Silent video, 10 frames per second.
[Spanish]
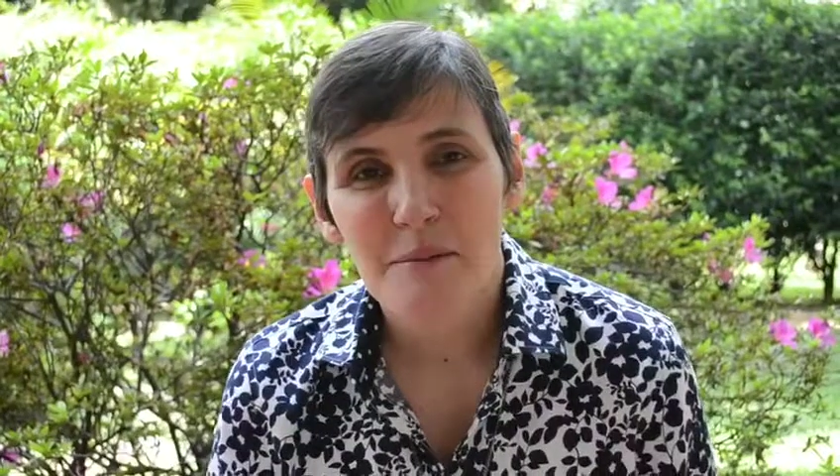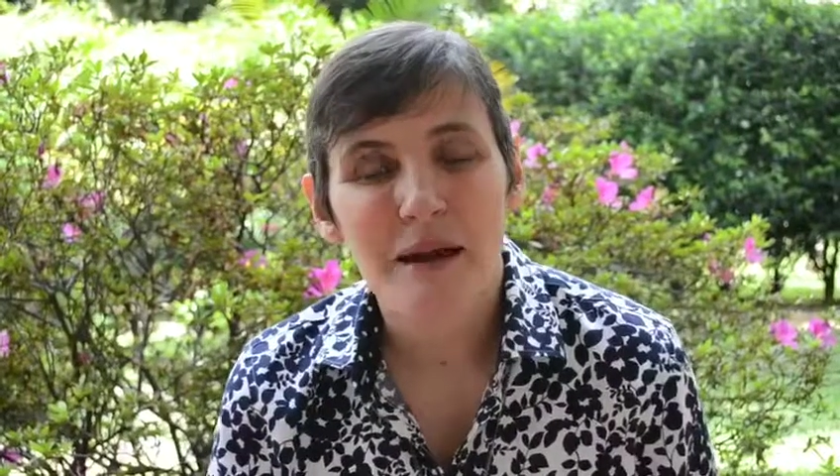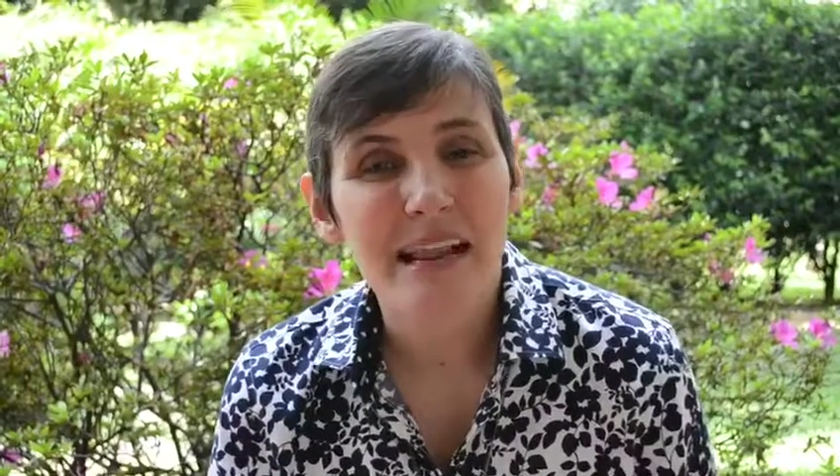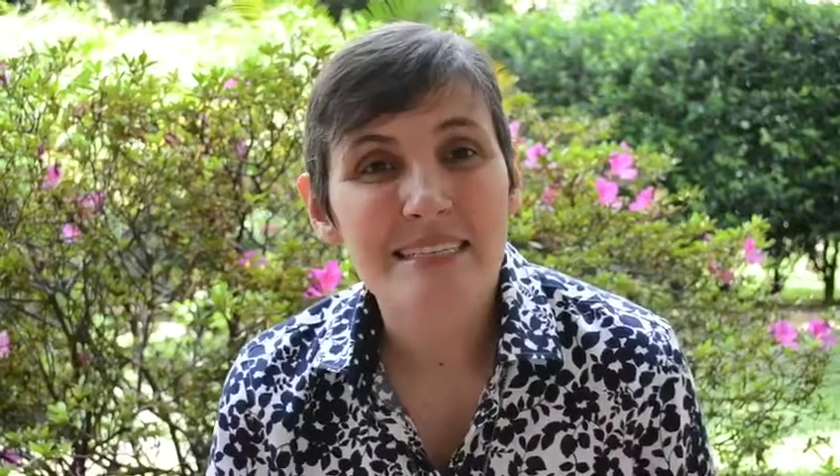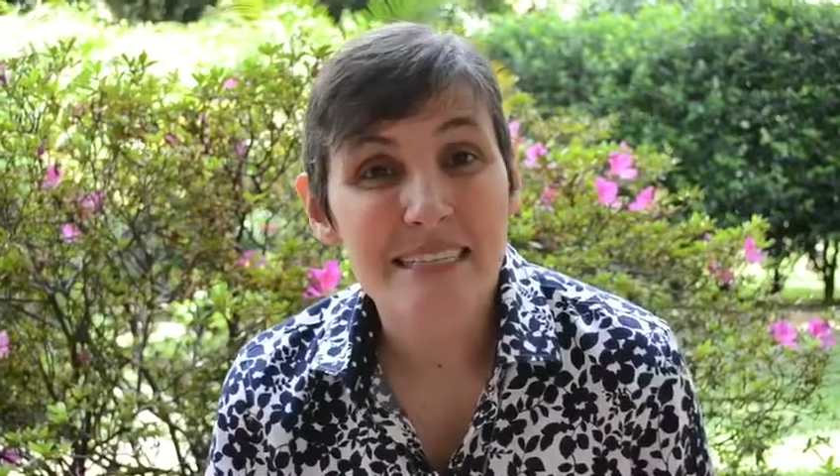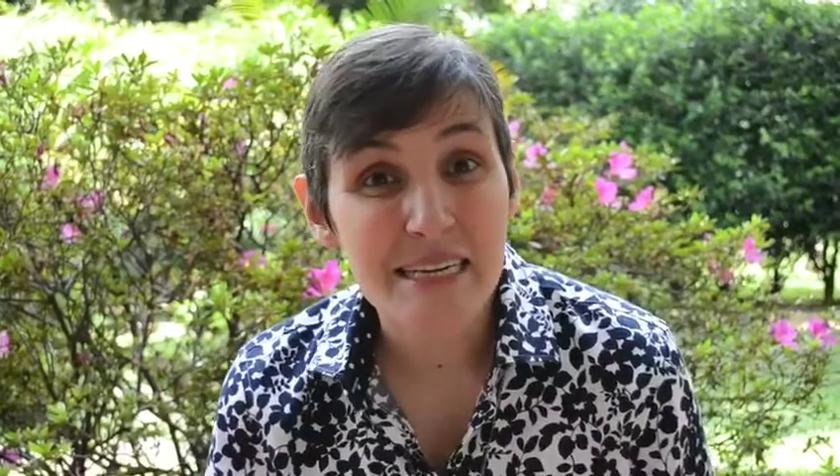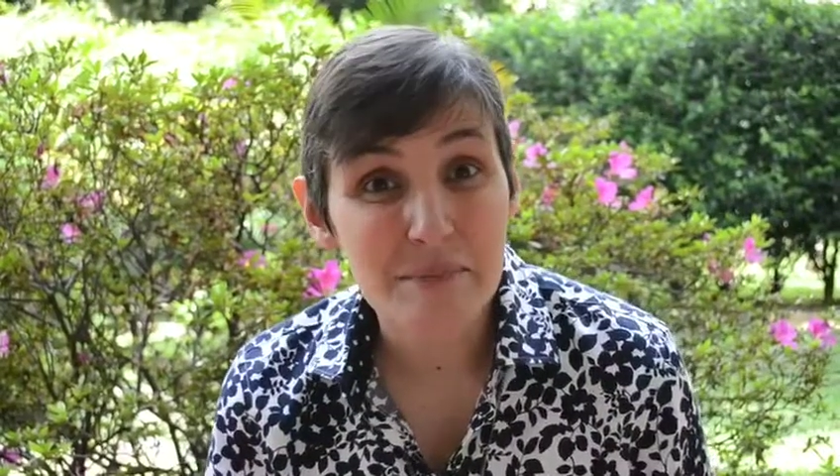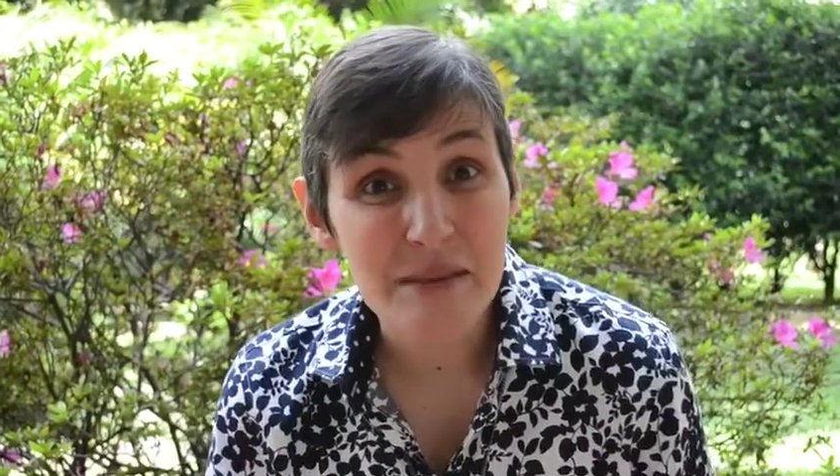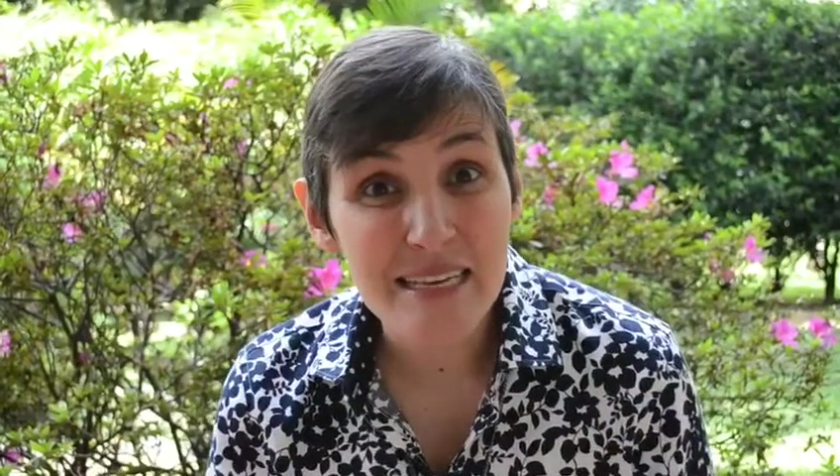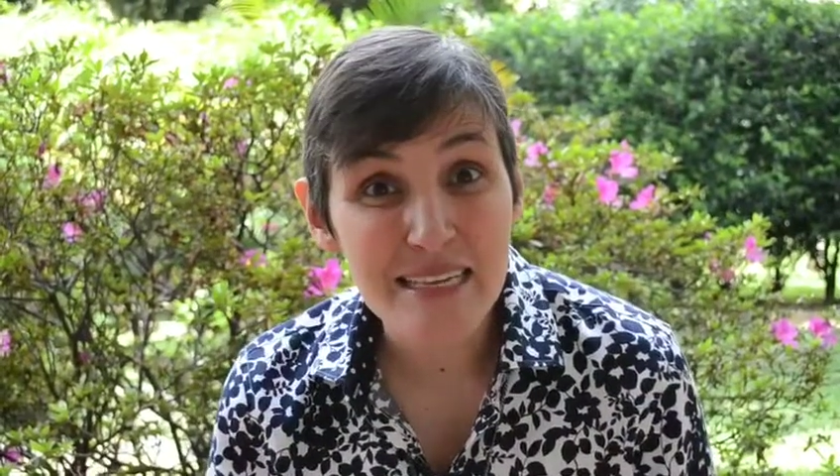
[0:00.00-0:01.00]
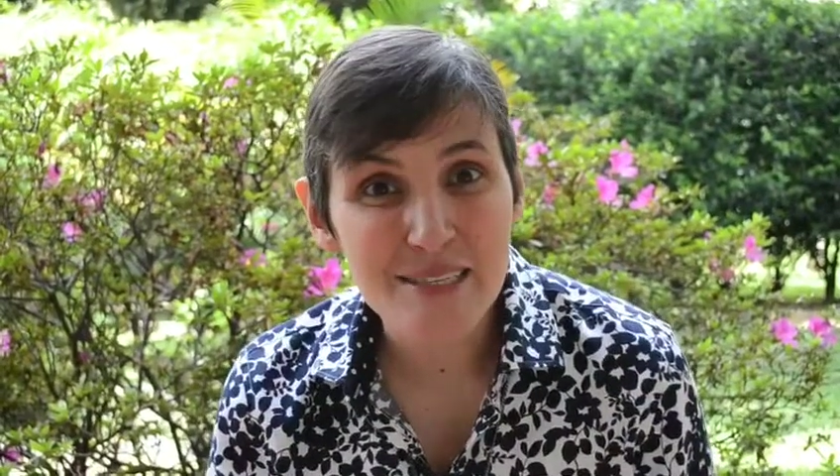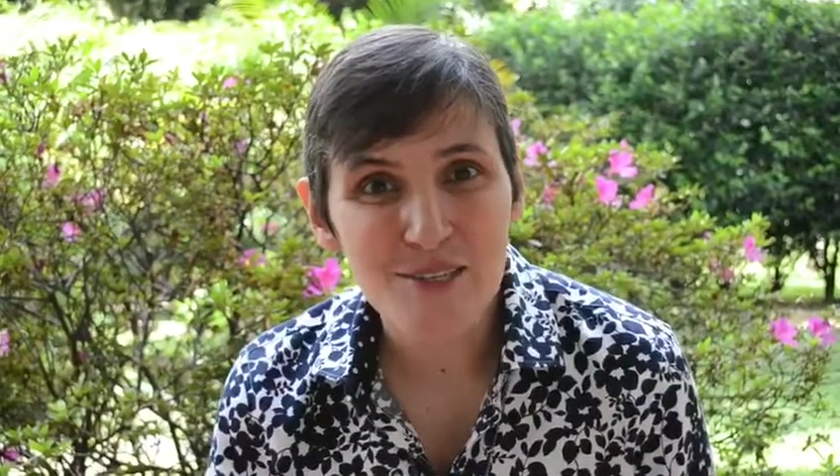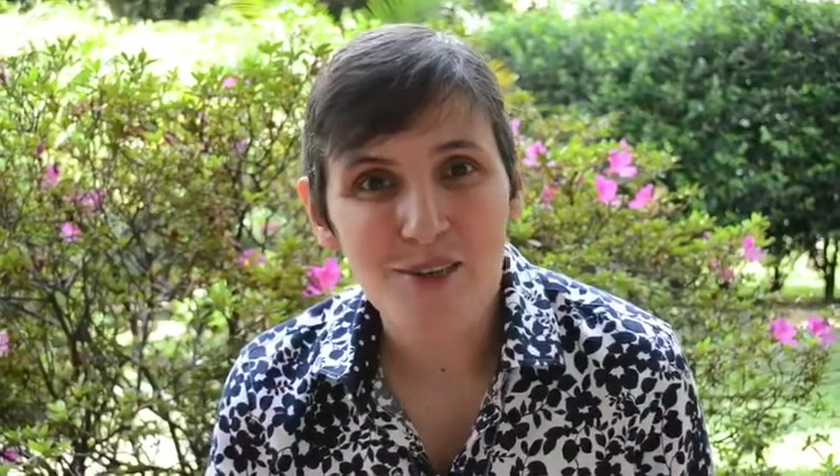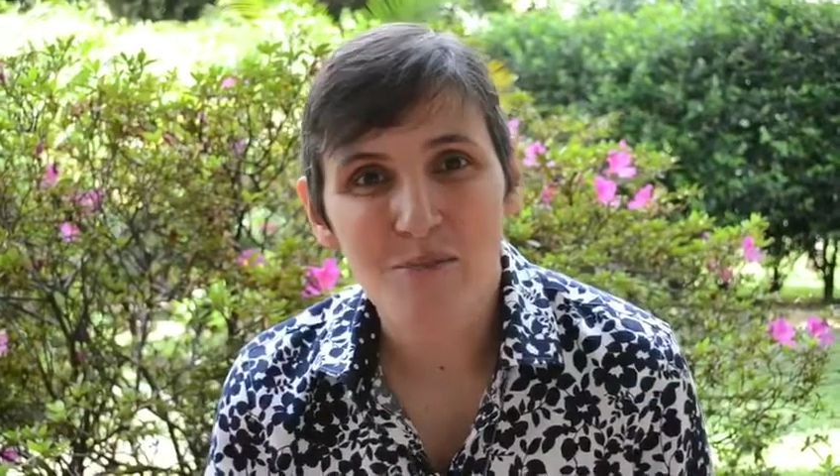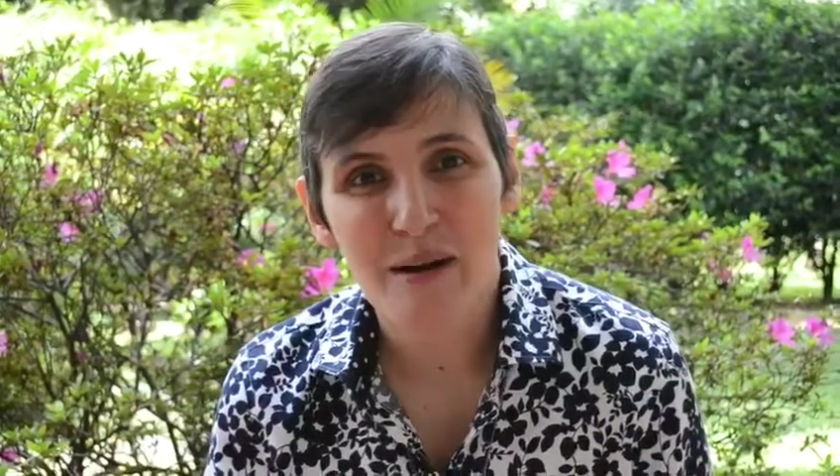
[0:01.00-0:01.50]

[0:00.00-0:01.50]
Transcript: para el servicio,